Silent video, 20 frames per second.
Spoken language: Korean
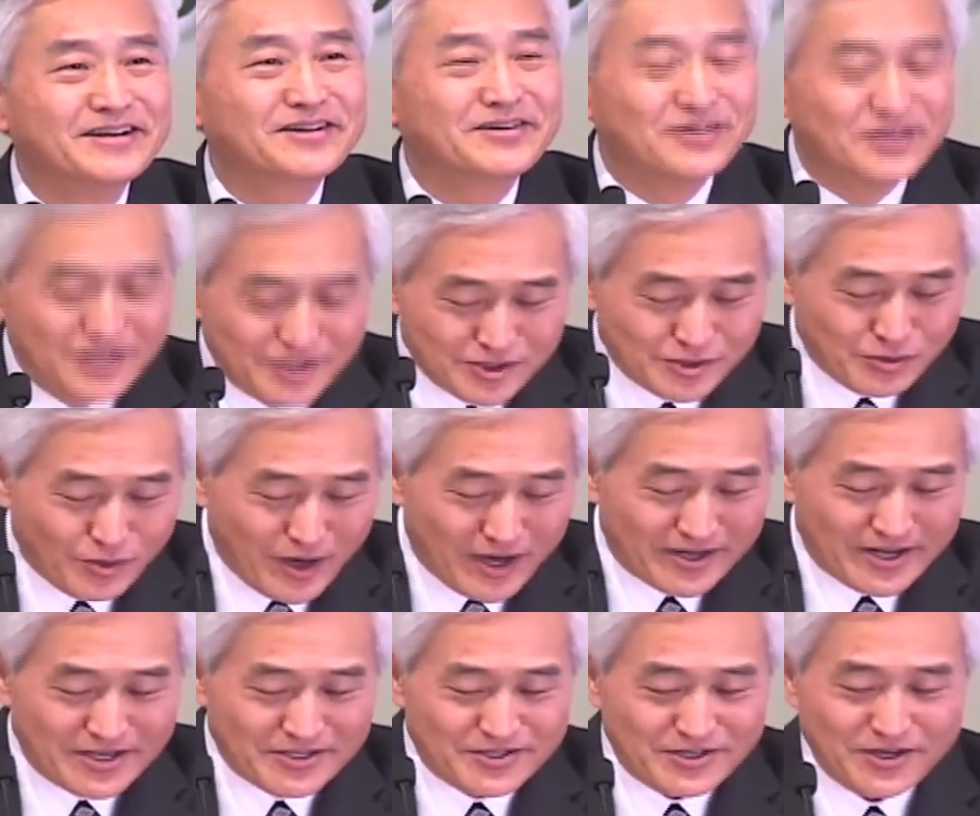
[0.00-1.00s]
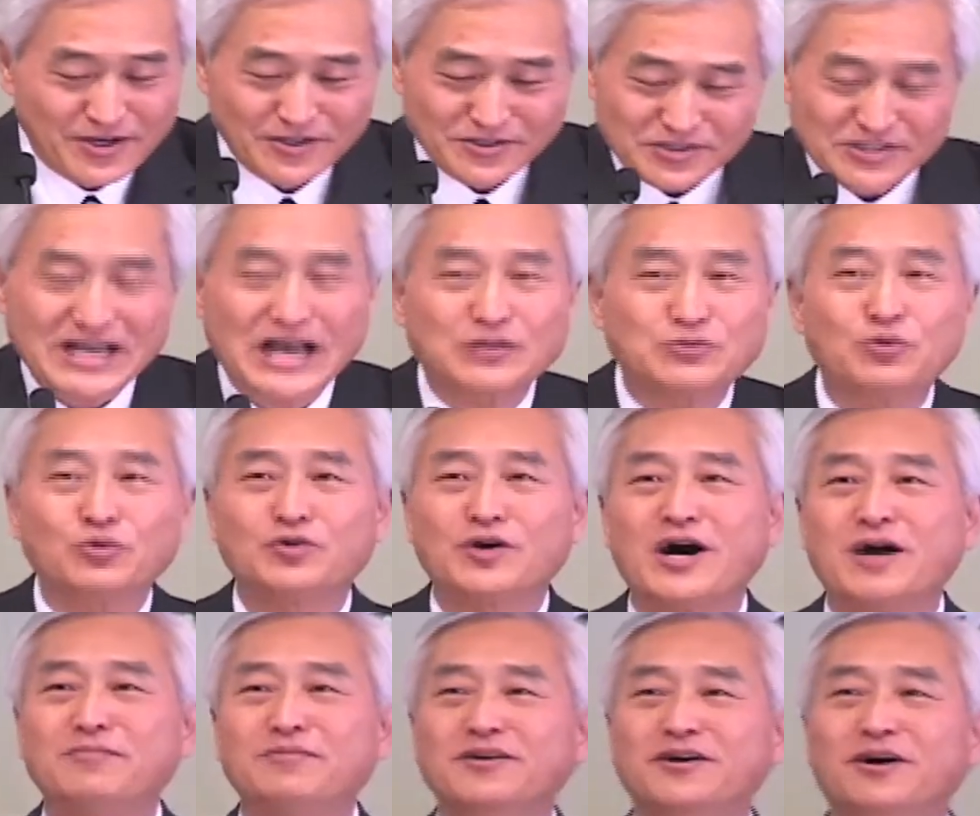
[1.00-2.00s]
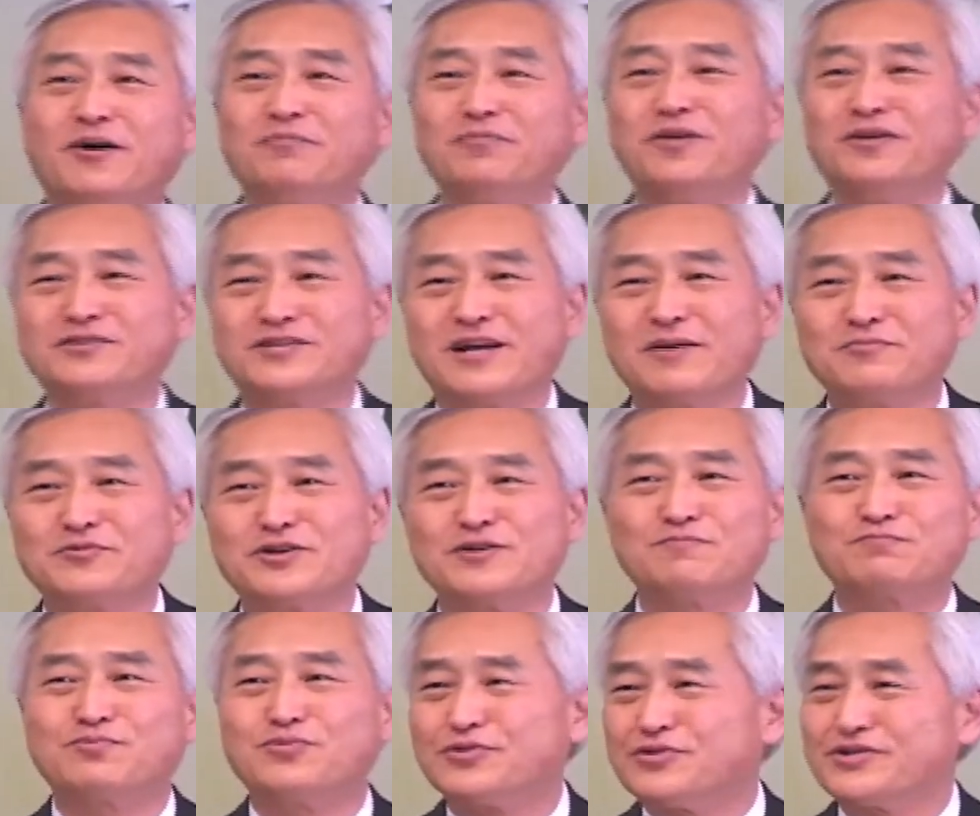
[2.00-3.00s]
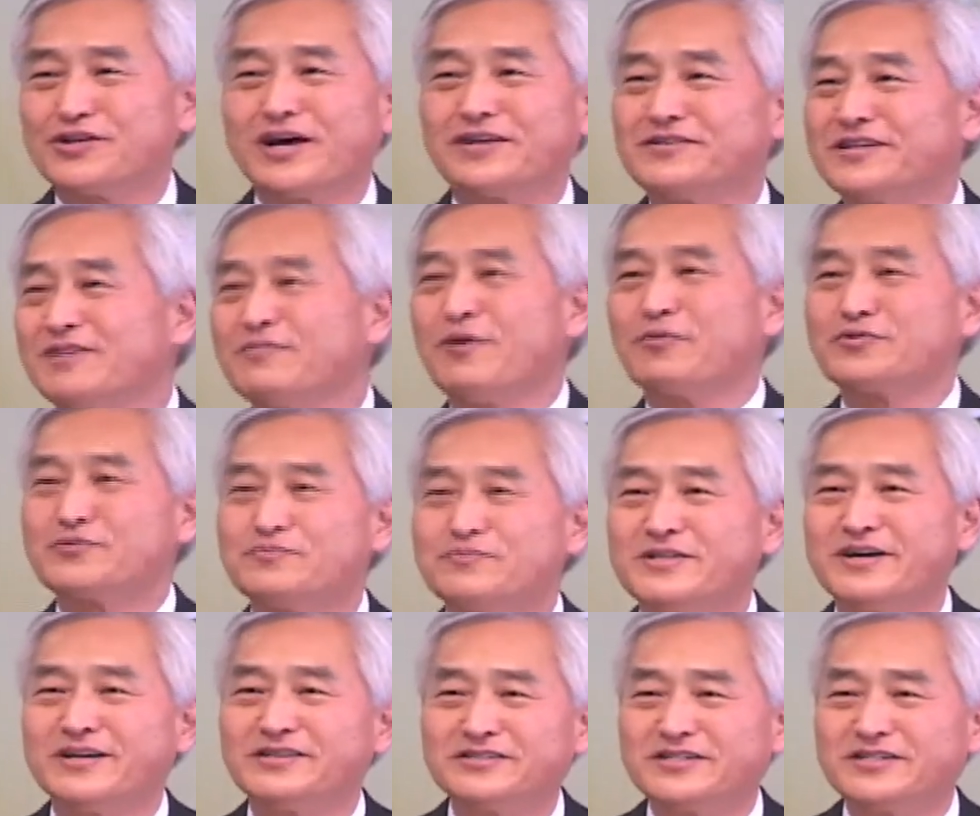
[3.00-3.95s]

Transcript: 그리스도 안에서 자족함이 없는 사람처럼 불쌍한 사람이 없습니다.